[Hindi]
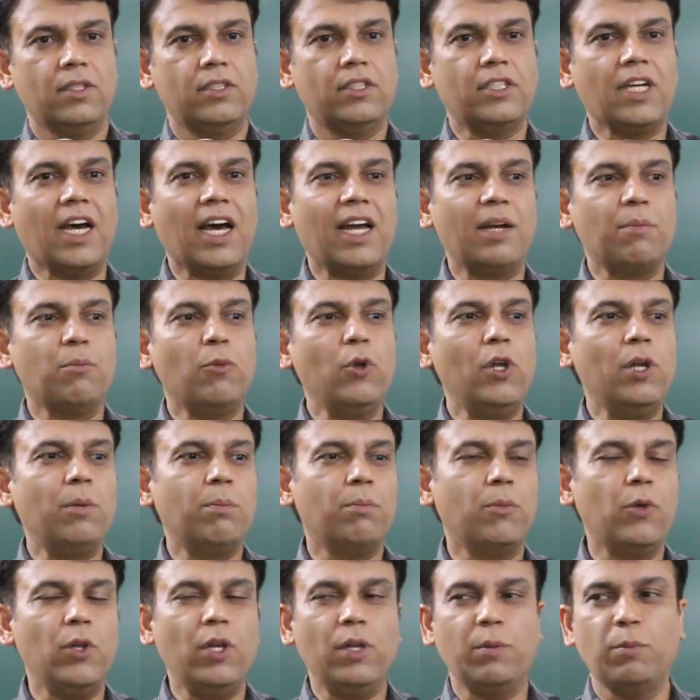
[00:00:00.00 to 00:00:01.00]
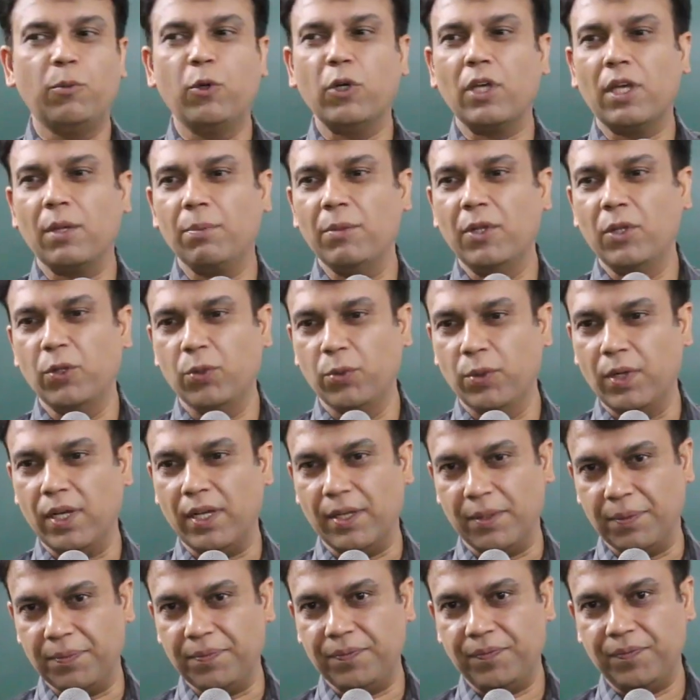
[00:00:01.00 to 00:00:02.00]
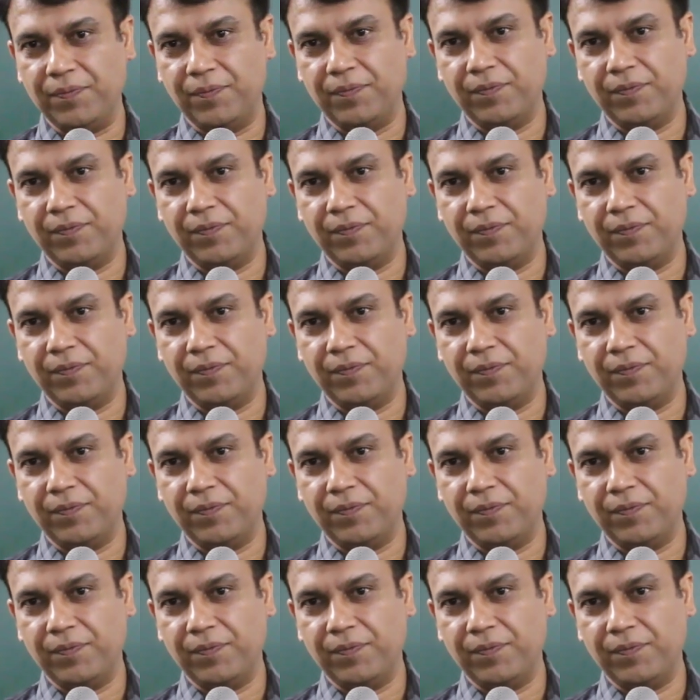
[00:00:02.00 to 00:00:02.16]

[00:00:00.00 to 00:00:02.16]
चार मूल्य मुख्य बिंदु हैं